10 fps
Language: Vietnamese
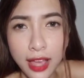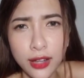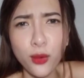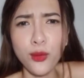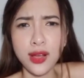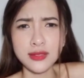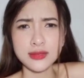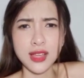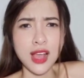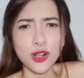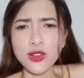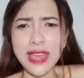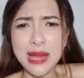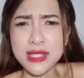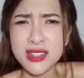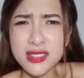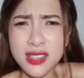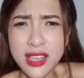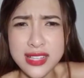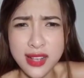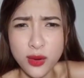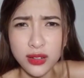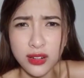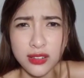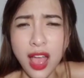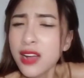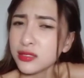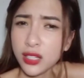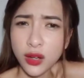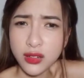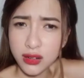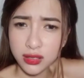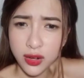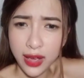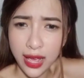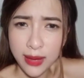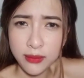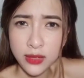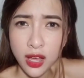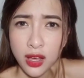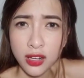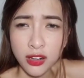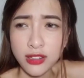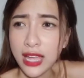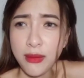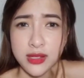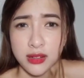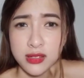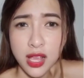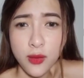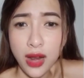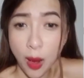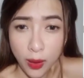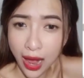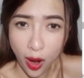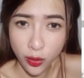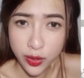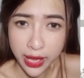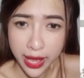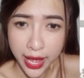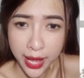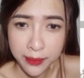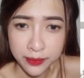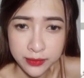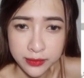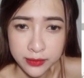thiệt luôn á con trai mà sân si vậy sao có được đâu có được đâu em con trai mà sân si quá không có hậu đâu nha em